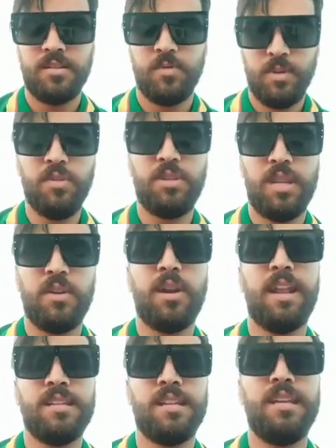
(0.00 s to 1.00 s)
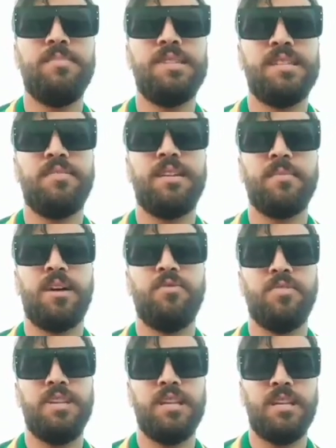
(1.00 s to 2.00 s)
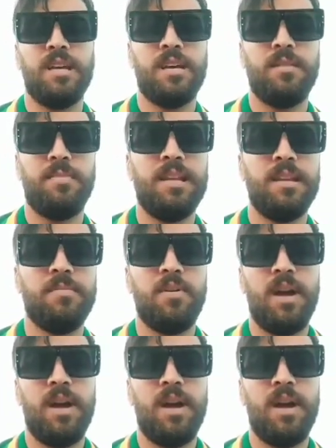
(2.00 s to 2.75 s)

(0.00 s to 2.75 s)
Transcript: ولاو ديروا الحنش كاين بزاف كيبقاو في انا بحال دابا